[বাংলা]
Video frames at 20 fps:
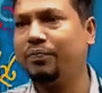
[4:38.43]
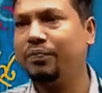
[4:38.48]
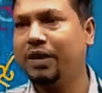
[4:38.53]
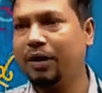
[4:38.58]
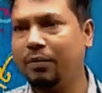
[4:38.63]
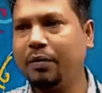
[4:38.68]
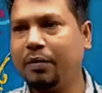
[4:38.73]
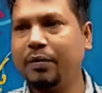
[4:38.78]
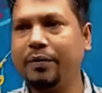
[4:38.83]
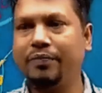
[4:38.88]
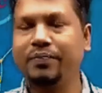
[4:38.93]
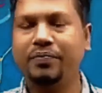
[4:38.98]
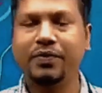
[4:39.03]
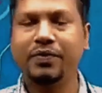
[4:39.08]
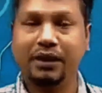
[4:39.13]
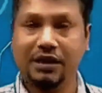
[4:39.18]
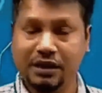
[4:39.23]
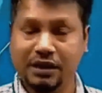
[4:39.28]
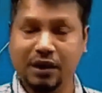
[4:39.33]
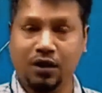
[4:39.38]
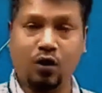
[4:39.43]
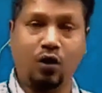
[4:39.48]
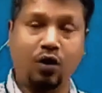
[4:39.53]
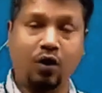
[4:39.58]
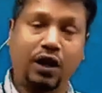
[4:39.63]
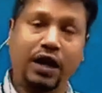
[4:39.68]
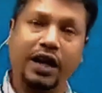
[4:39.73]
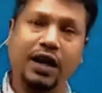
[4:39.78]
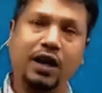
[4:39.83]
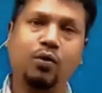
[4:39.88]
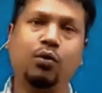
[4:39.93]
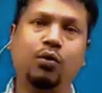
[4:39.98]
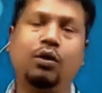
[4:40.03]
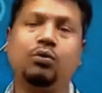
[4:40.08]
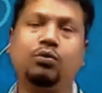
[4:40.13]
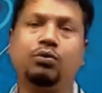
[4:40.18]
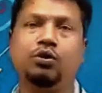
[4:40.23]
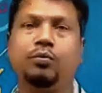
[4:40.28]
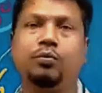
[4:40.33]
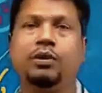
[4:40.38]
এভাবে যেন অনলাইনের গুলো
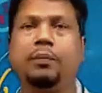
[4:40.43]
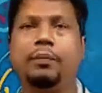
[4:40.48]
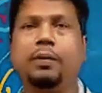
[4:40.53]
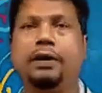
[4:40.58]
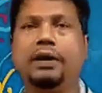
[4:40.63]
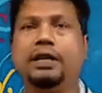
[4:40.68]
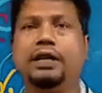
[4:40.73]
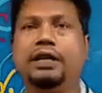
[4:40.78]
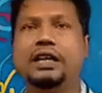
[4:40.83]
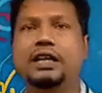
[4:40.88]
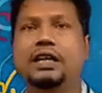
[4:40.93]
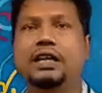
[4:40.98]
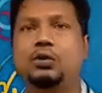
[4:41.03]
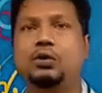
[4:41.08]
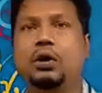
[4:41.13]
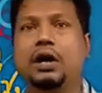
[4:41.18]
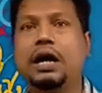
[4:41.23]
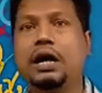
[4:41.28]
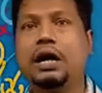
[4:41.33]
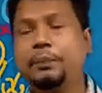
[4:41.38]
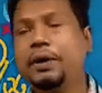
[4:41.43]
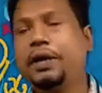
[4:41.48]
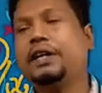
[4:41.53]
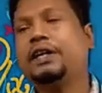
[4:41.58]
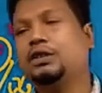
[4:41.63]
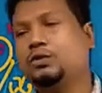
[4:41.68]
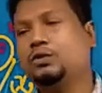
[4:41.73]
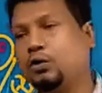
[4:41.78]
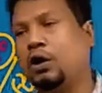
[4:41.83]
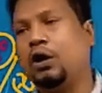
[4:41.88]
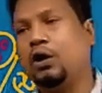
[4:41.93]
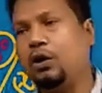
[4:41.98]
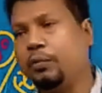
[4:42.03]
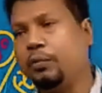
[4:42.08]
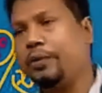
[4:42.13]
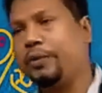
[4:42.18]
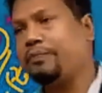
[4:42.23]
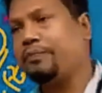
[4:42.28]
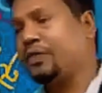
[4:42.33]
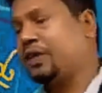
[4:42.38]
সুবিধা পাই তো এই প্র্যাকটিস গুলো হবে
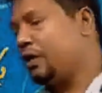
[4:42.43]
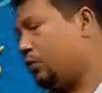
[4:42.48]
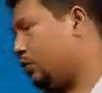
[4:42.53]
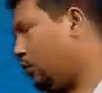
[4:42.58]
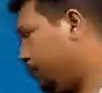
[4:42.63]
তো